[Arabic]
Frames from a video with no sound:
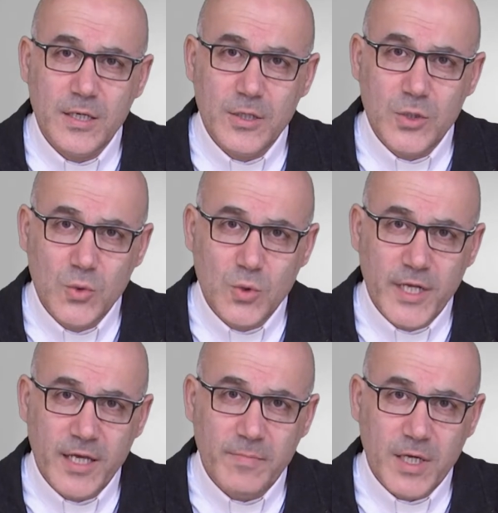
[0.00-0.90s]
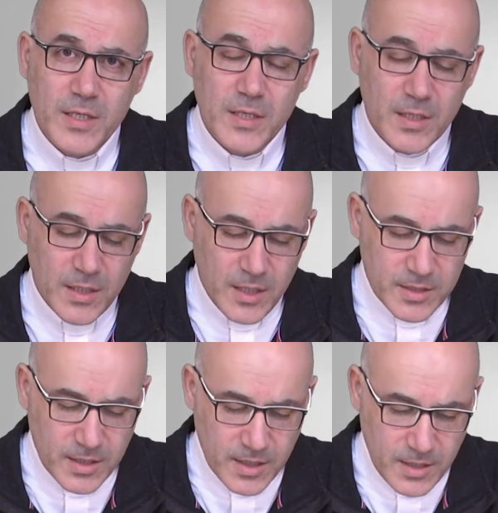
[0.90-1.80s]
أنه هو دايما
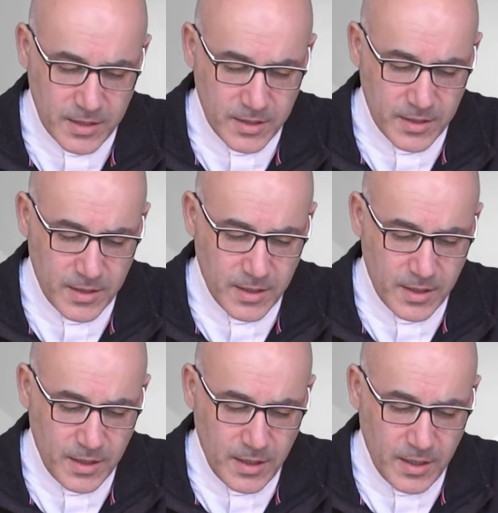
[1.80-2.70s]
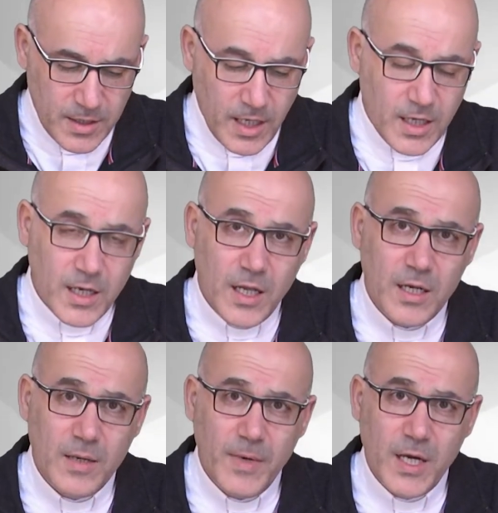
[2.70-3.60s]
ناطرنا دخل
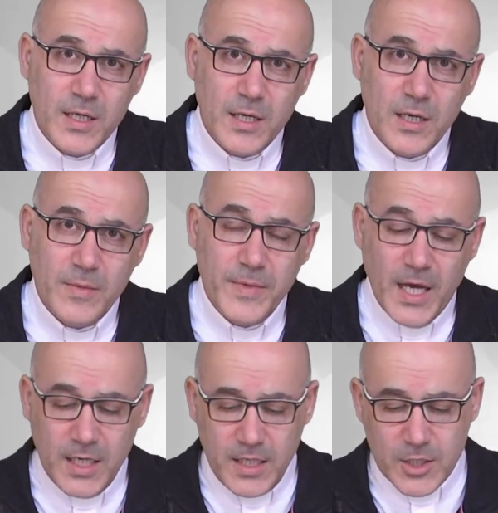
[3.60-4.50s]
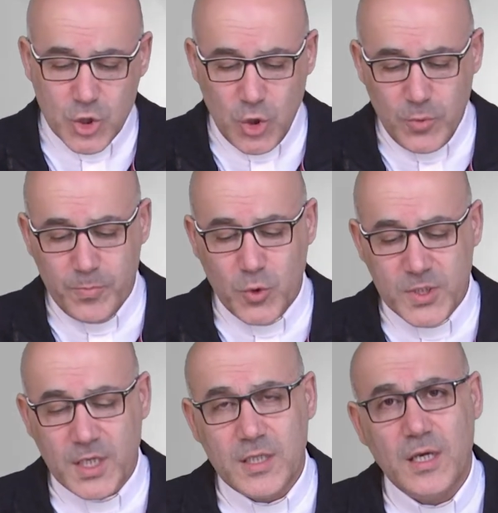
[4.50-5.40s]
الله معنا بعلاقة حب
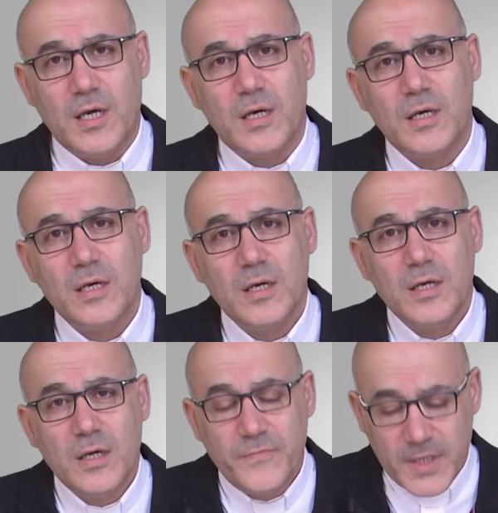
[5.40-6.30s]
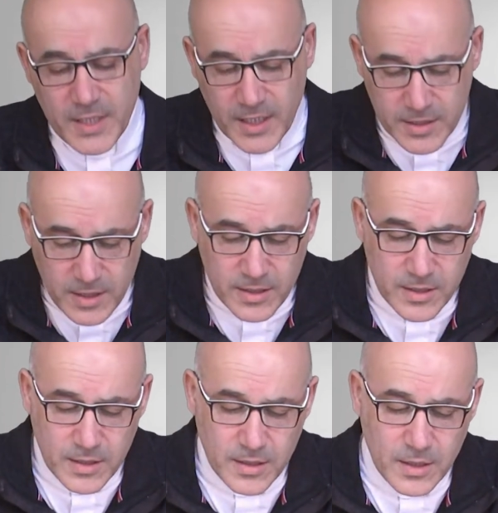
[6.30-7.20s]
وصداقة فتركناه
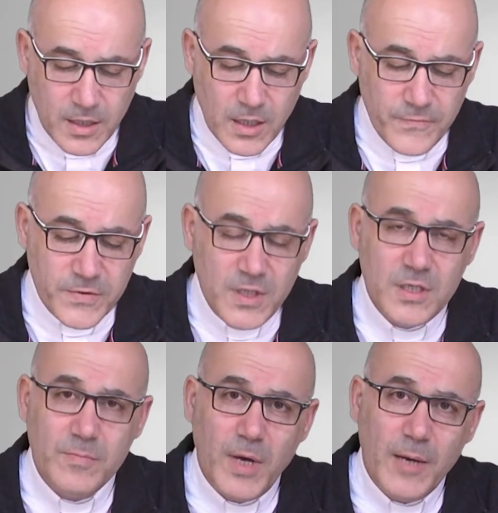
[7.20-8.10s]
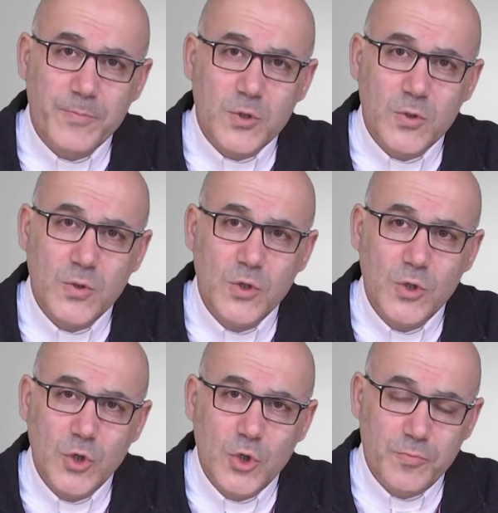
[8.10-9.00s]
رافضين محبته
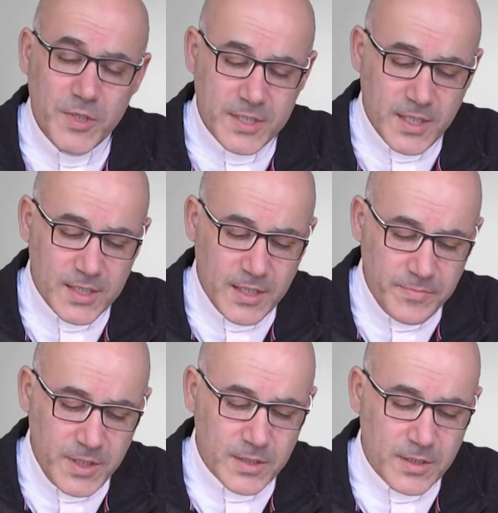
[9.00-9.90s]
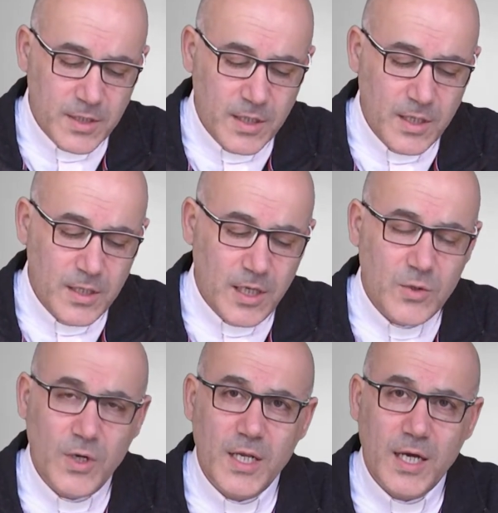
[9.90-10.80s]
ومستسلمين
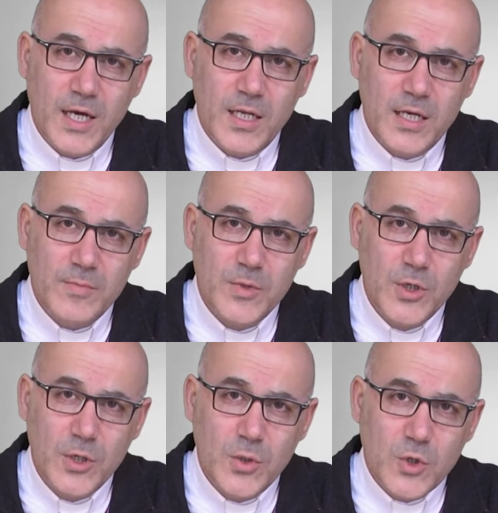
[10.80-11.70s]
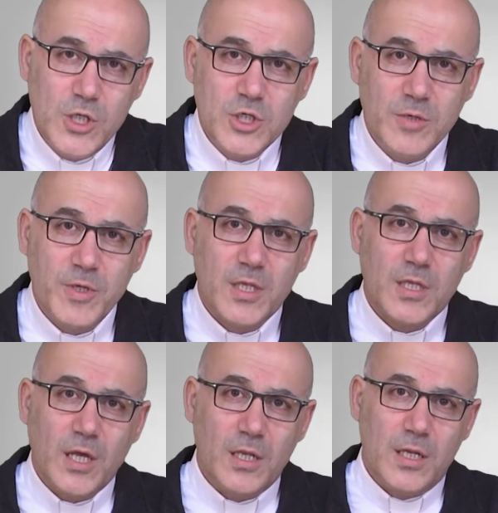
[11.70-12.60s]
لروح العالم كل شي
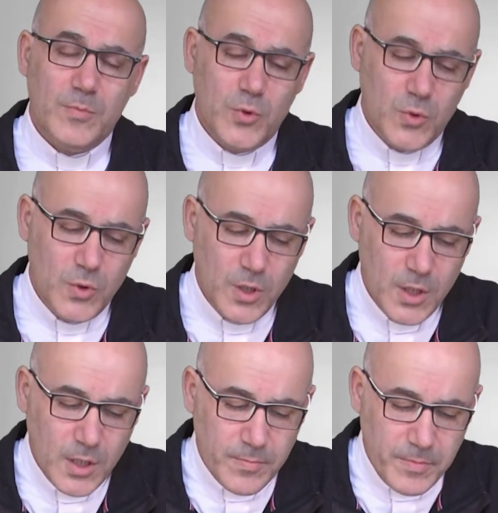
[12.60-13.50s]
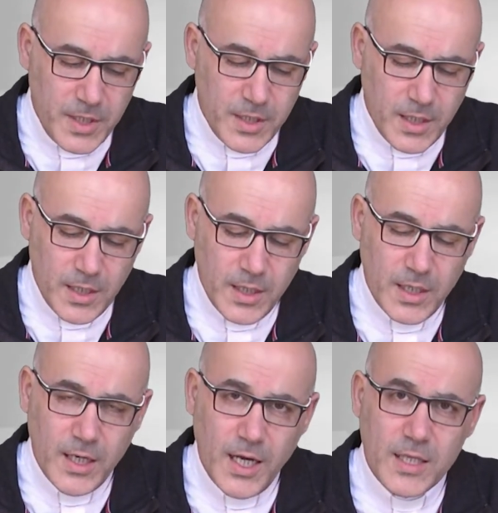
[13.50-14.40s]
بيتطلبوا منا
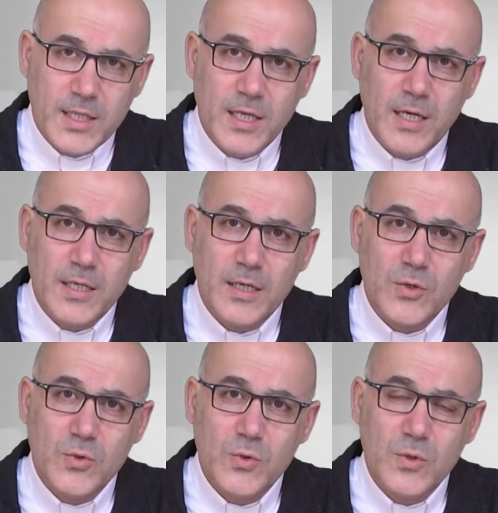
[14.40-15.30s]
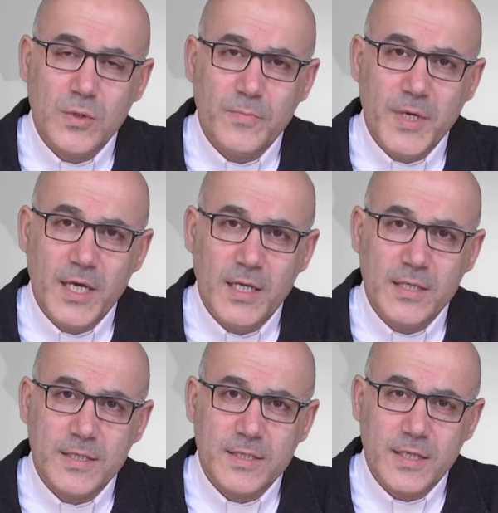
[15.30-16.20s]
حتى أن نكون بحالة
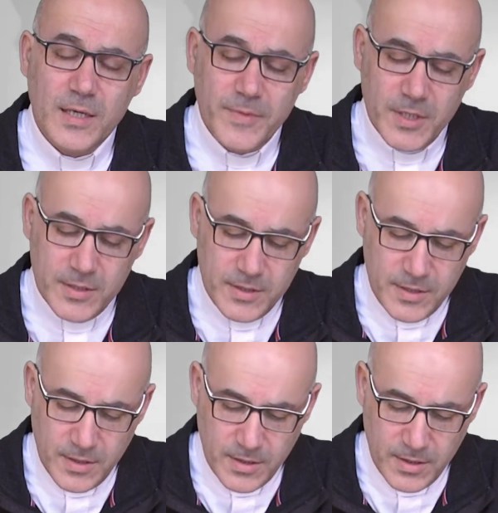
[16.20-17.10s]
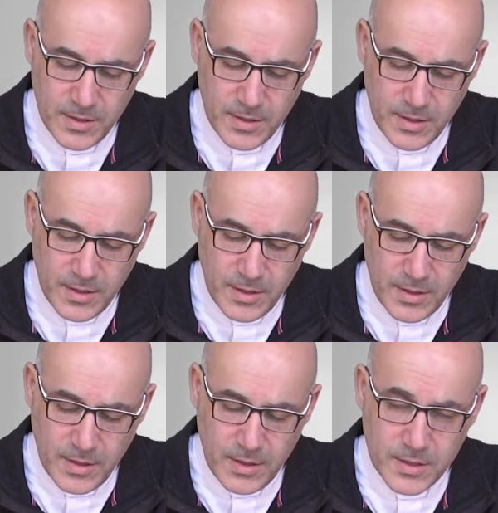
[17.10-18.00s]
استعباد
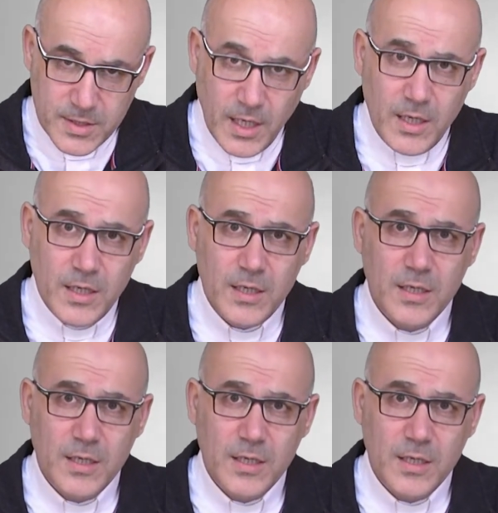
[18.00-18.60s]
صح